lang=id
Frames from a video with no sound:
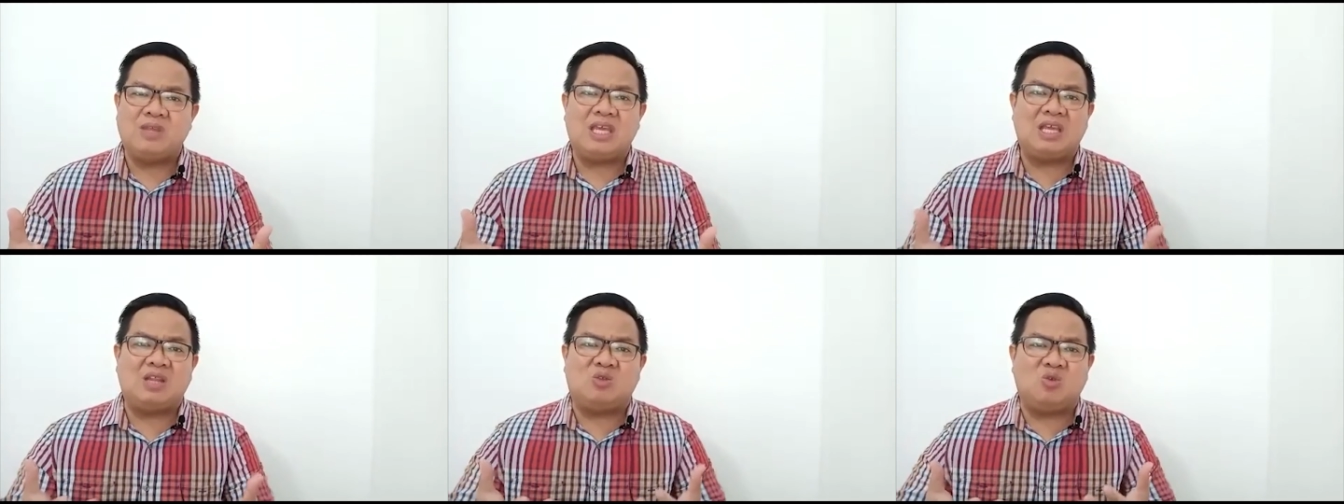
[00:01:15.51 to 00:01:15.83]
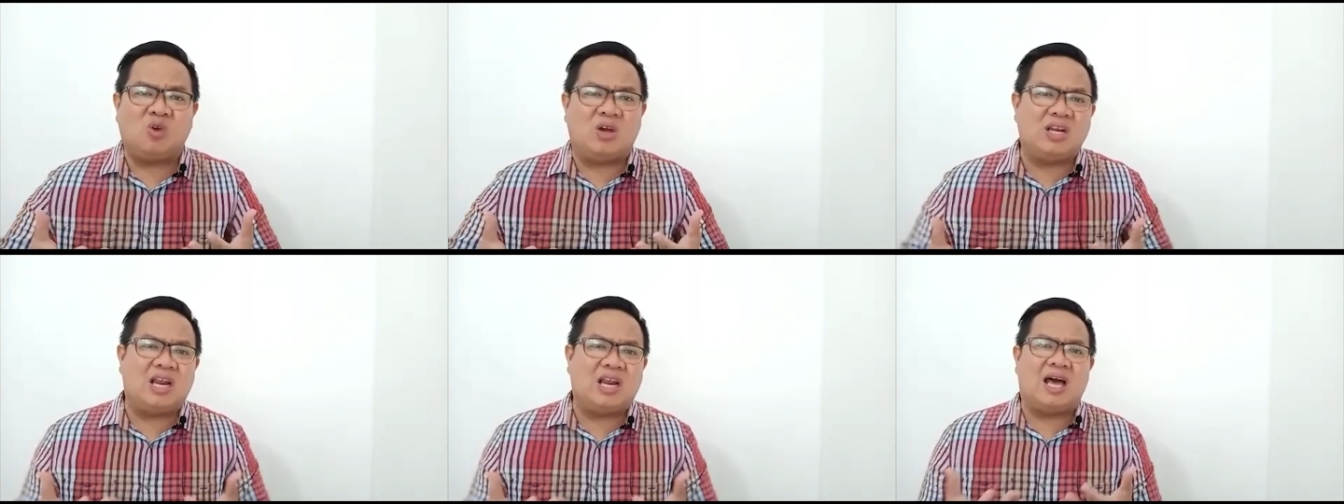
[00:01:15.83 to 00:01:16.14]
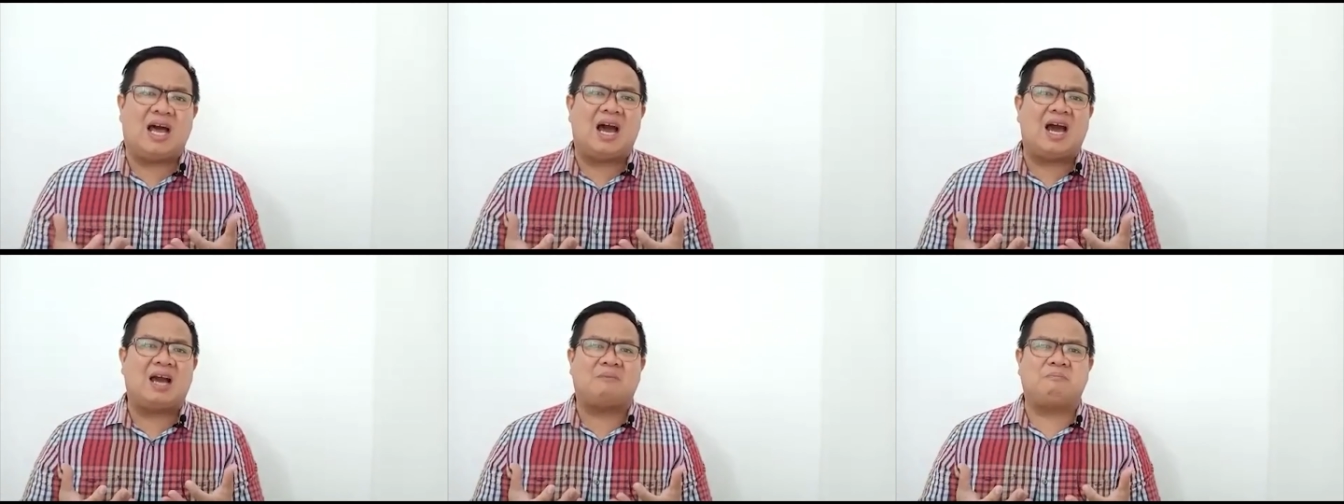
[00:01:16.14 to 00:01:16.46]
itu
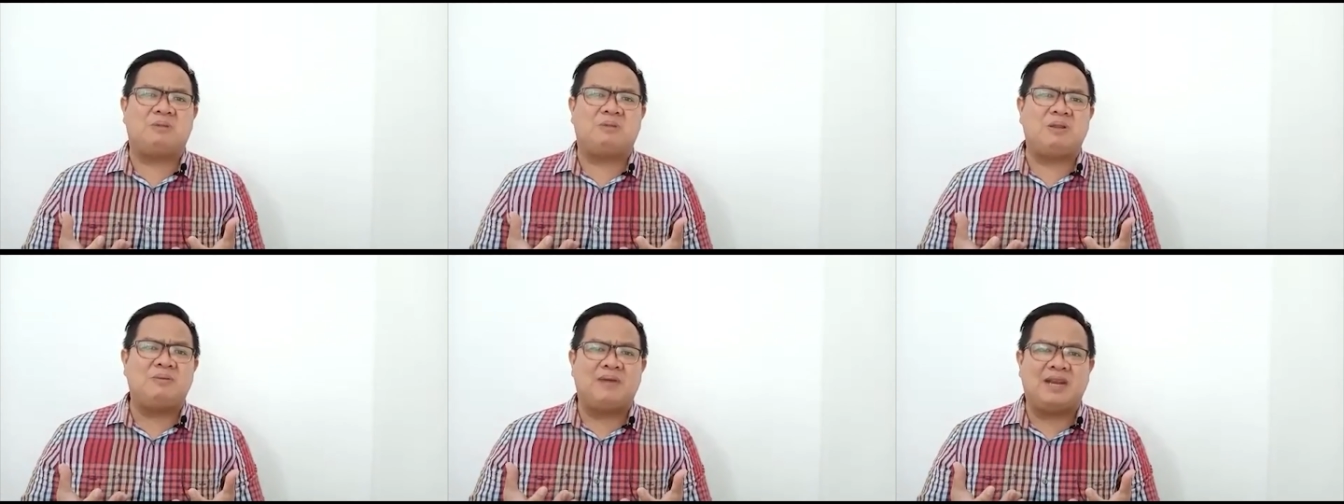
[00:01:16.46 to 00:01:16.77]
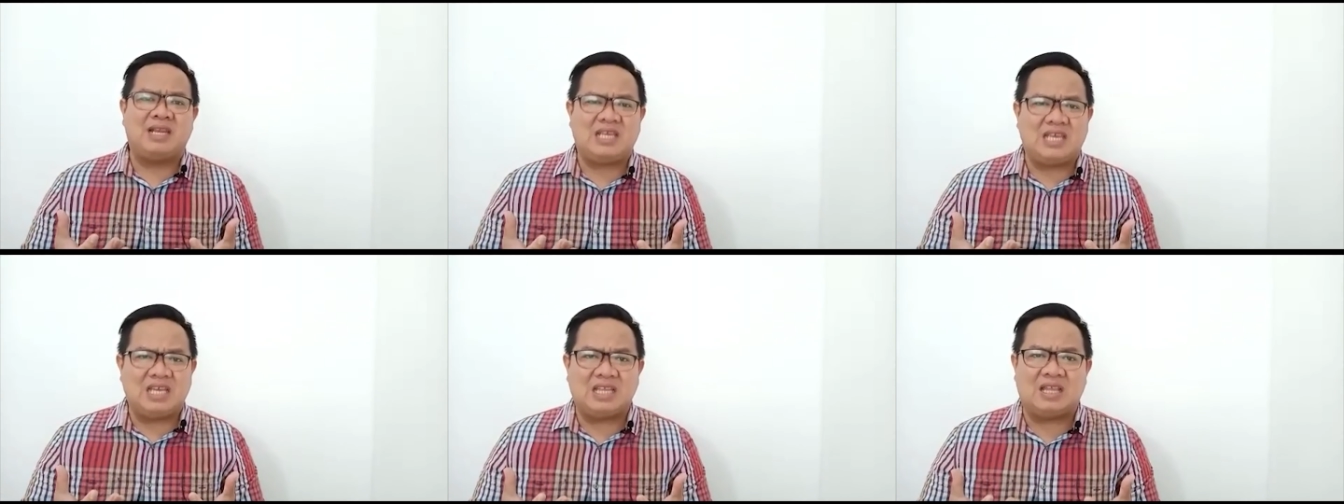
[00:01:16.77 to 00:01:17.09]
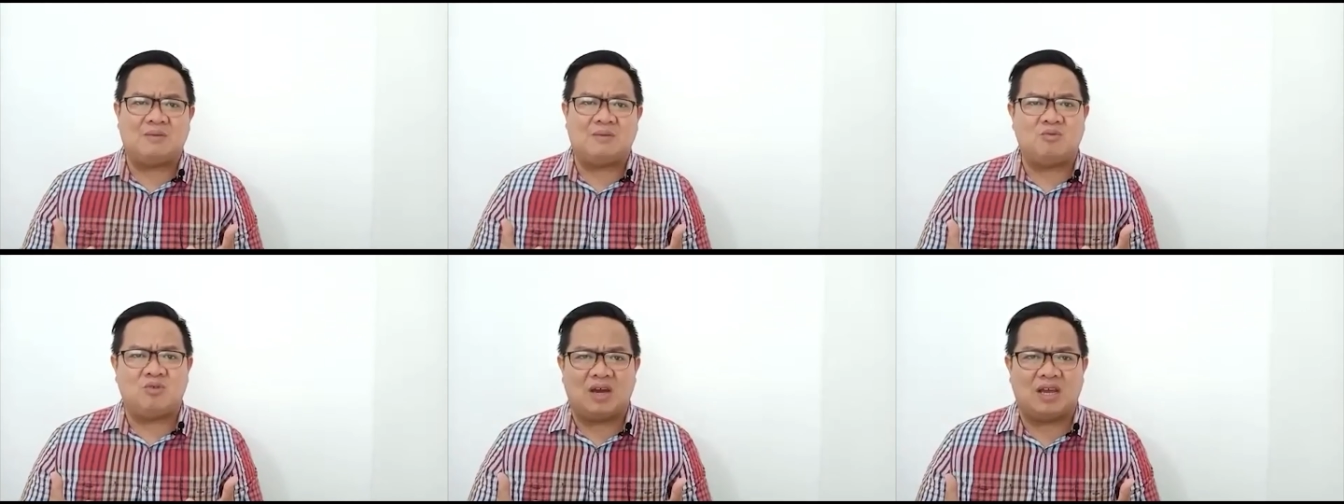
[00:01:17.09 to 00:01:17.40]
adalah hak pribadi
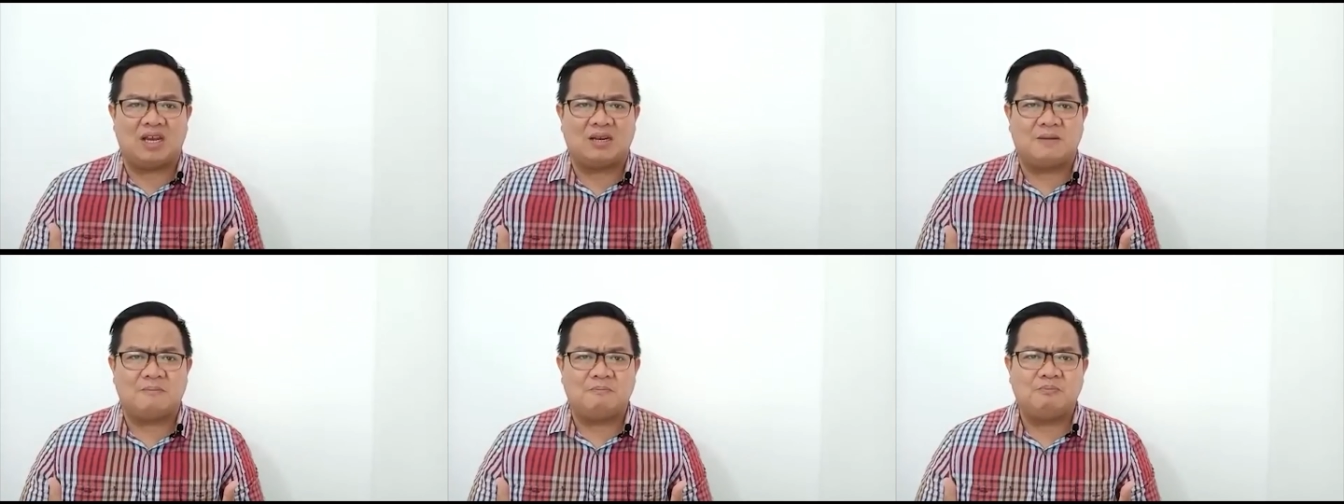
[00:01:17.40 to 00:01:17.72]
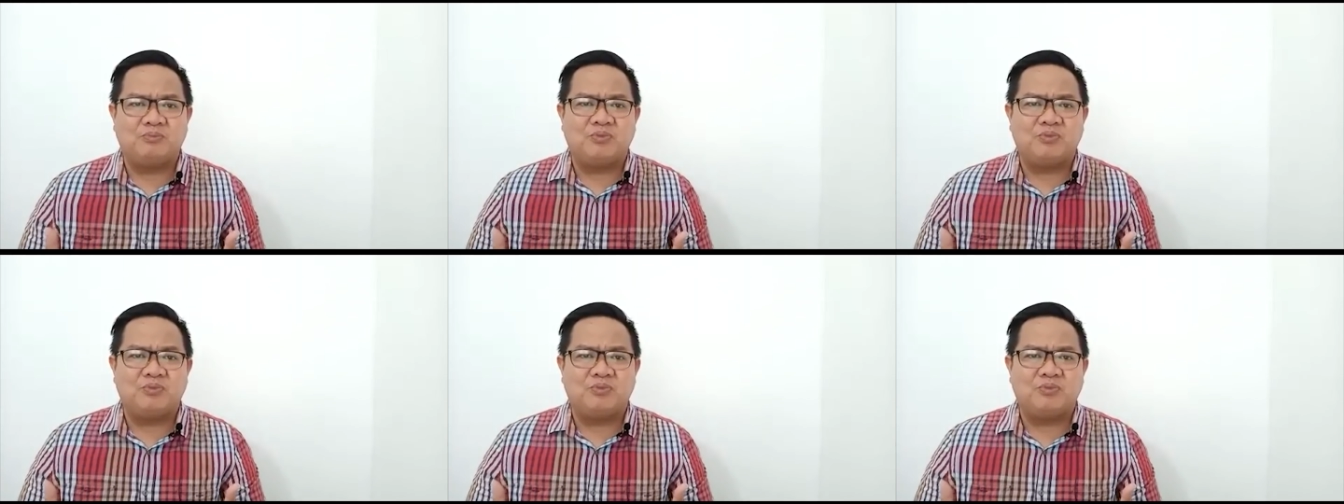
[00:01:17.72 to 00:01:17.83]
kita, bukan?